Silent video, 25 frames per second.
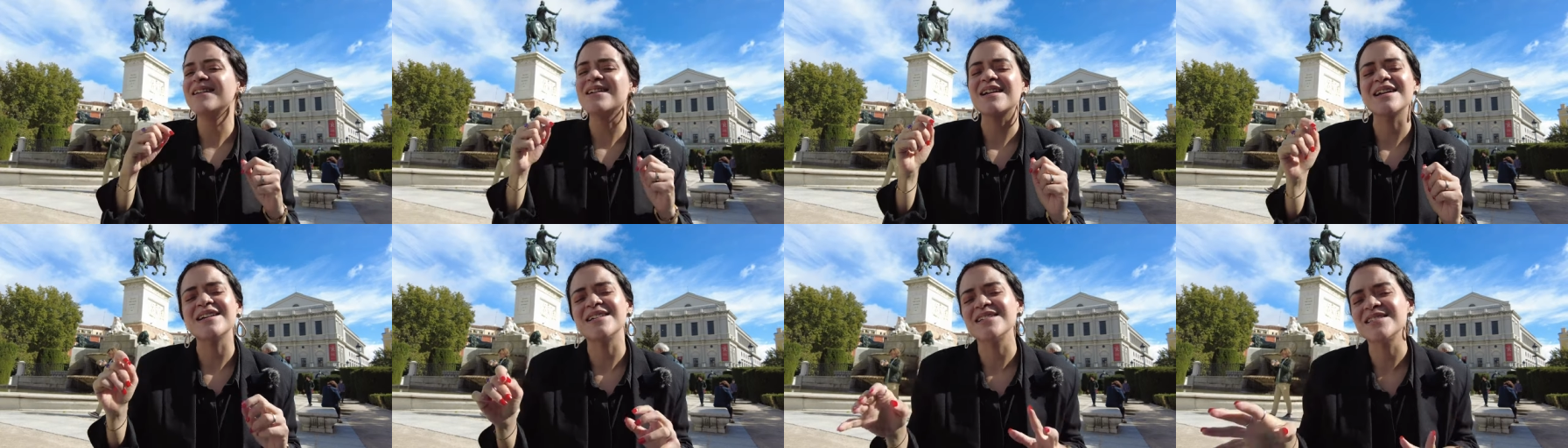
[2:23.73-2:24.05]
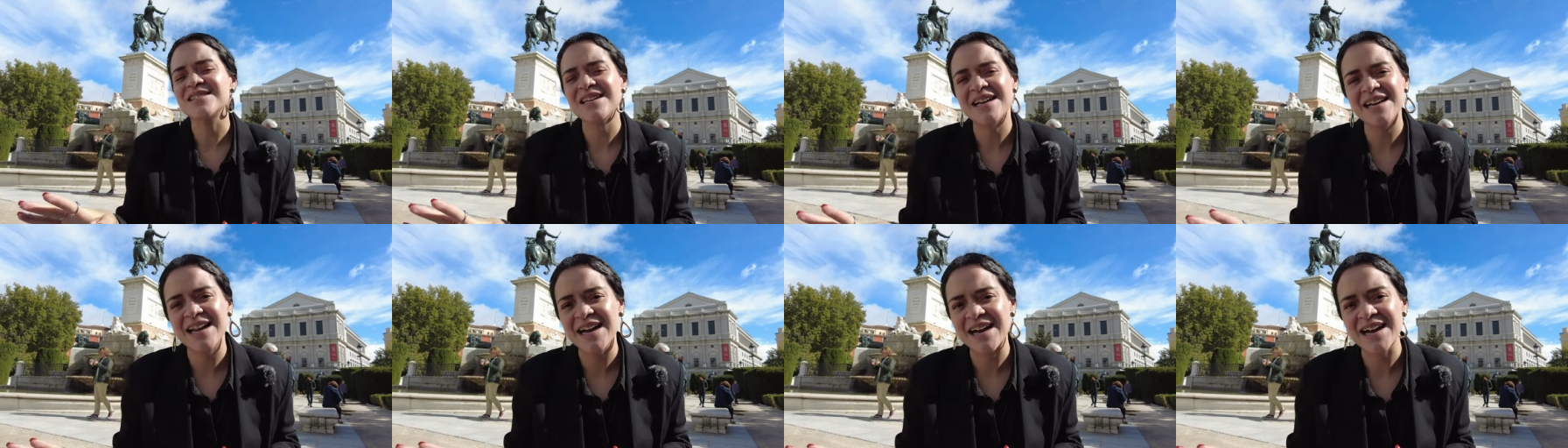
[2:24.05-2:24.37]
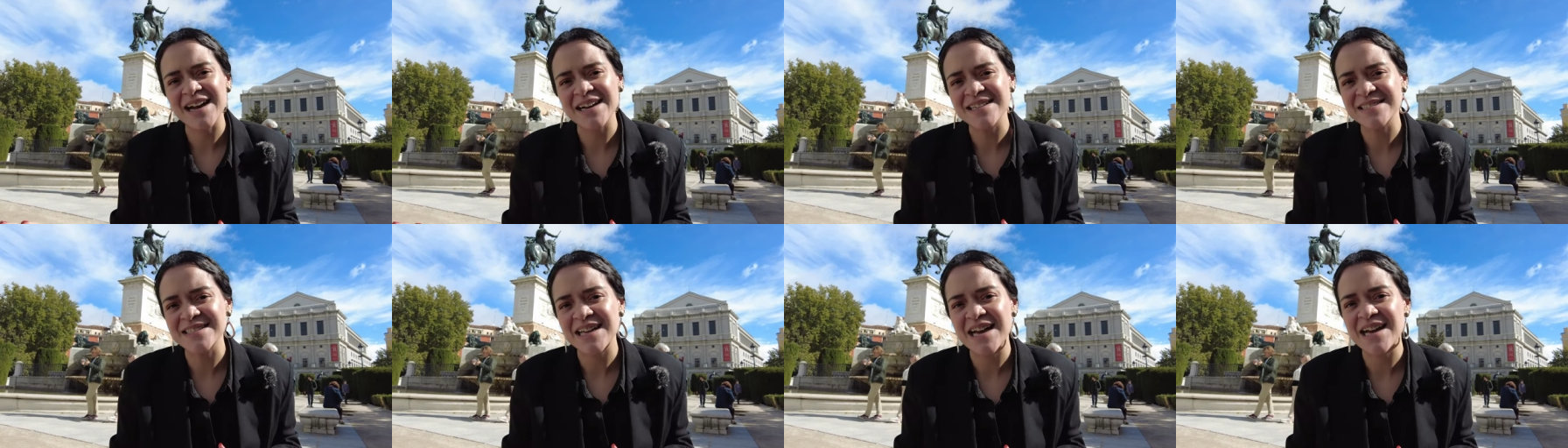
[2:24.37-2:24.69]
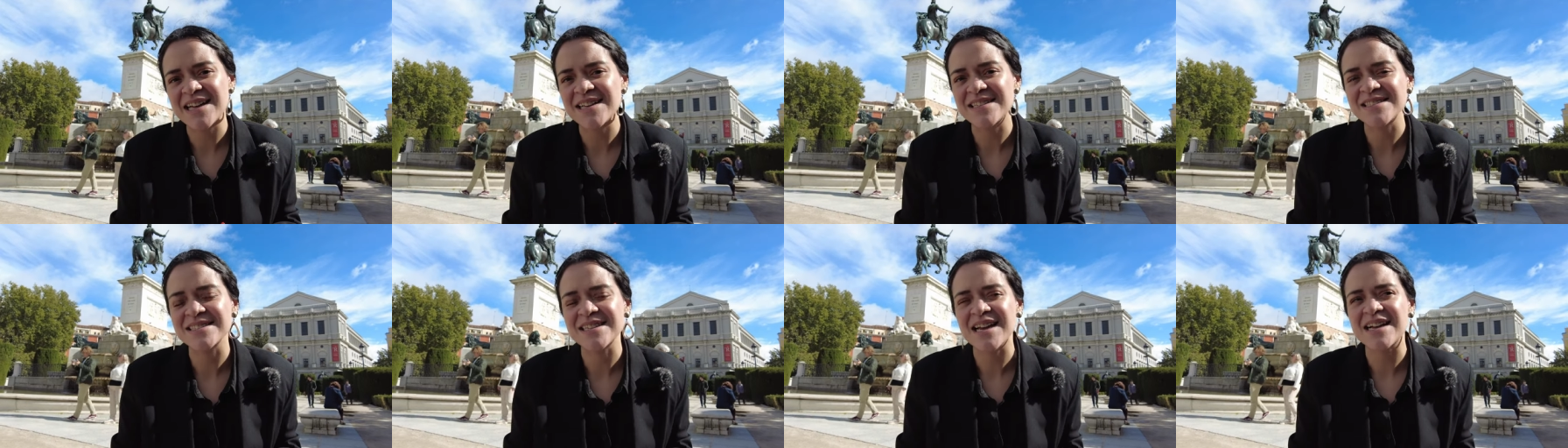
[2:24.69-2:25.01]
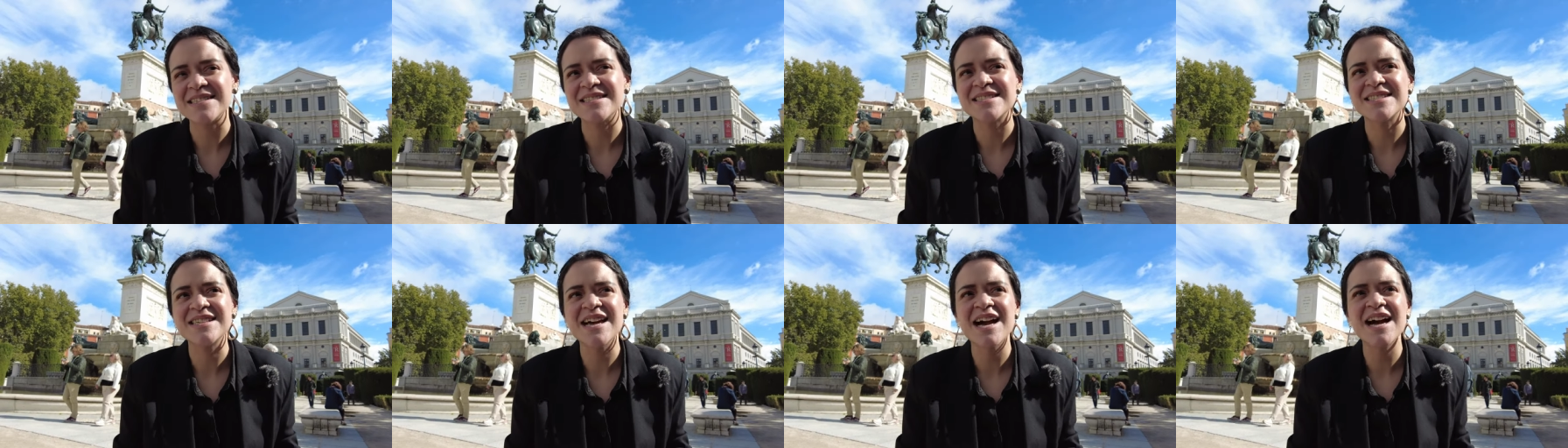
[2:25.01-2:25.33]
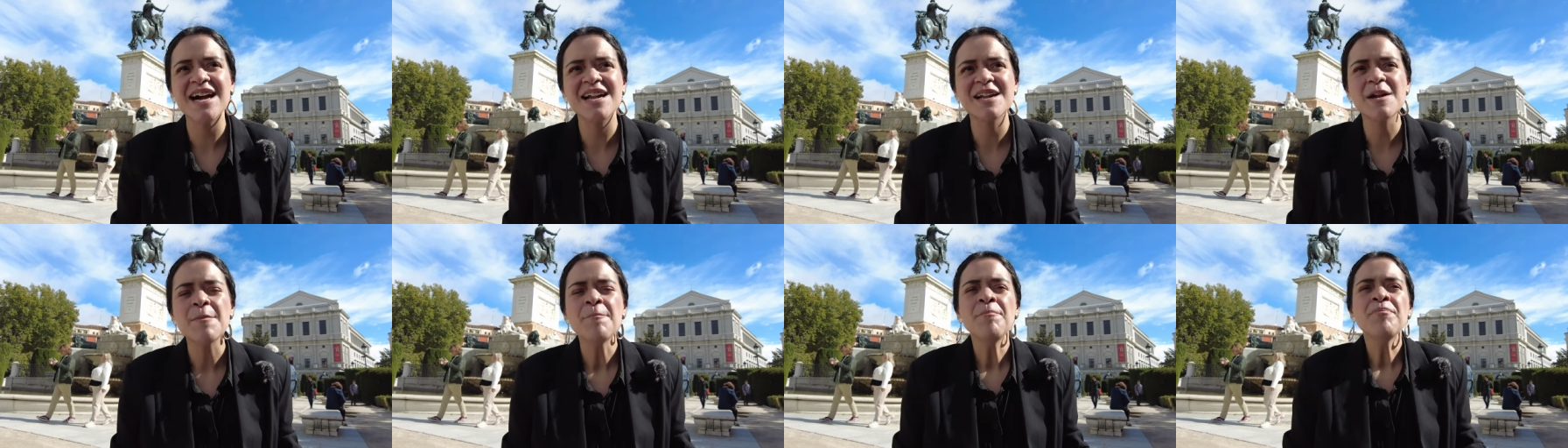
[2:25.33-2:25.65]
regresar a casa a
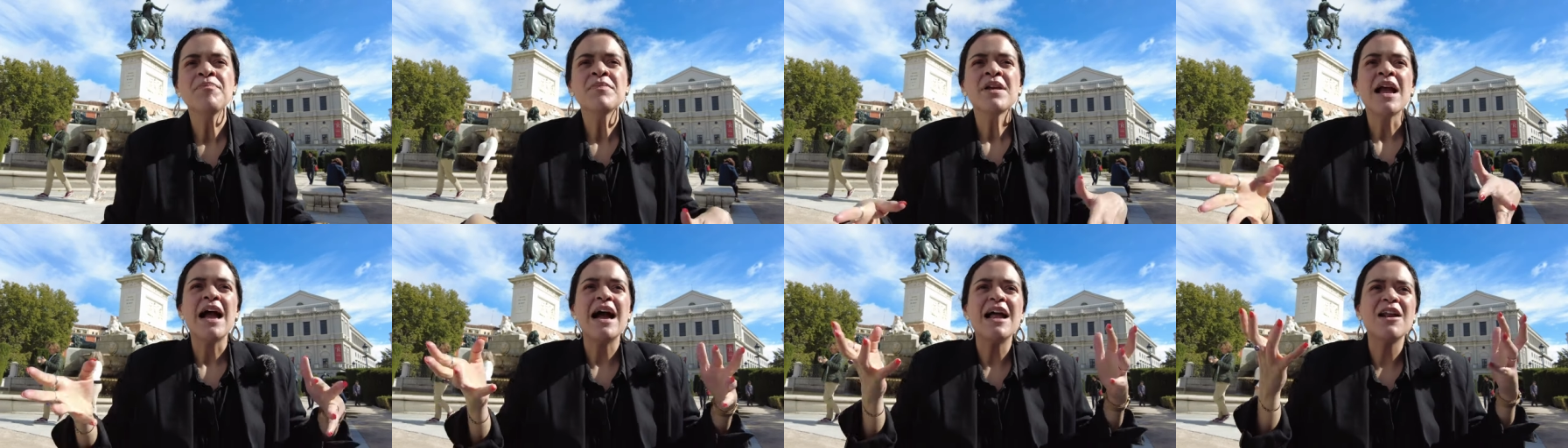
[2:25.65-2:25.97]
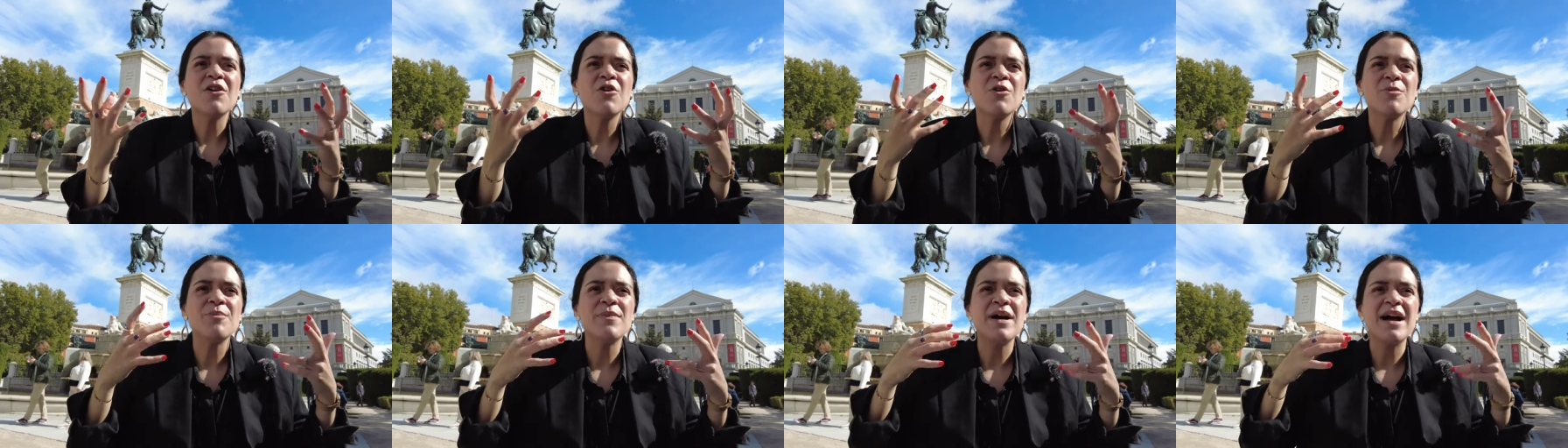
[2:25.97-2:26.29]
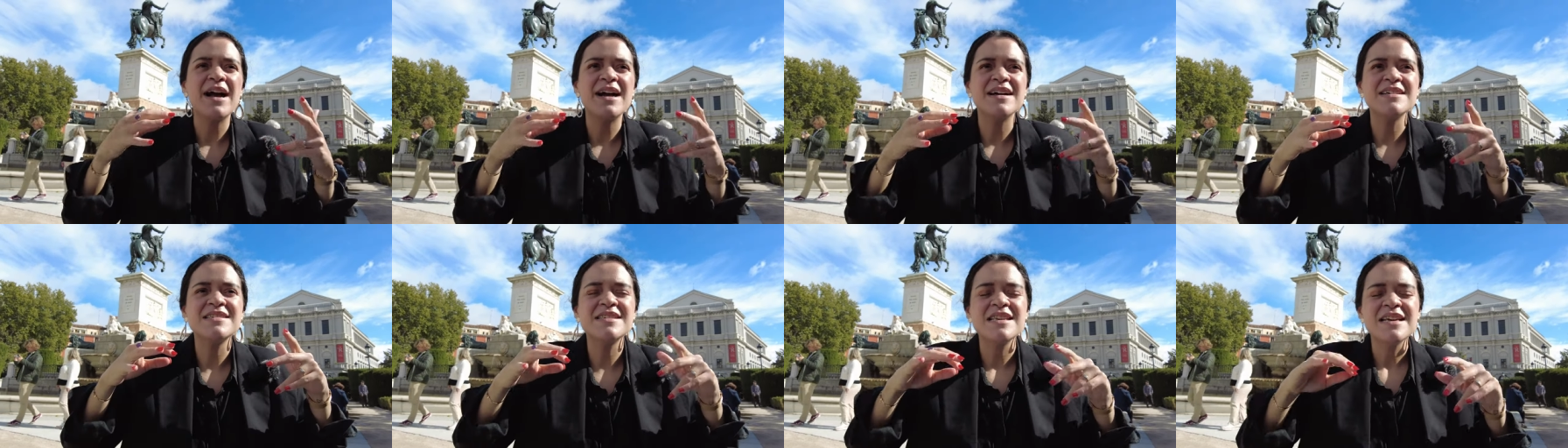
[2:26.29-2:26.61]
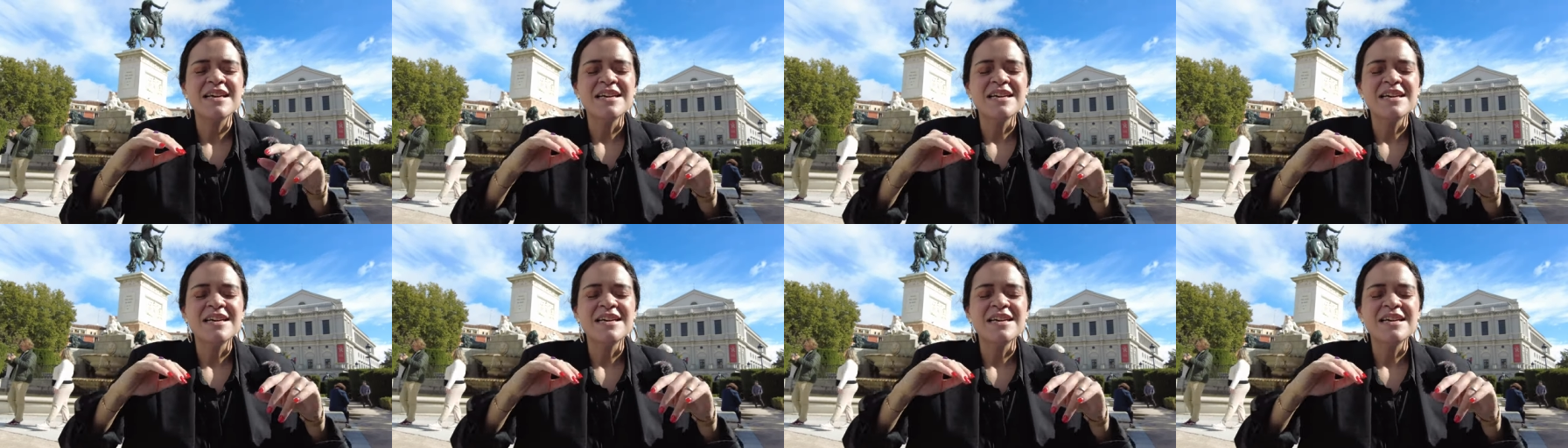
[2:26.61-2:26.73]
descansar, algo más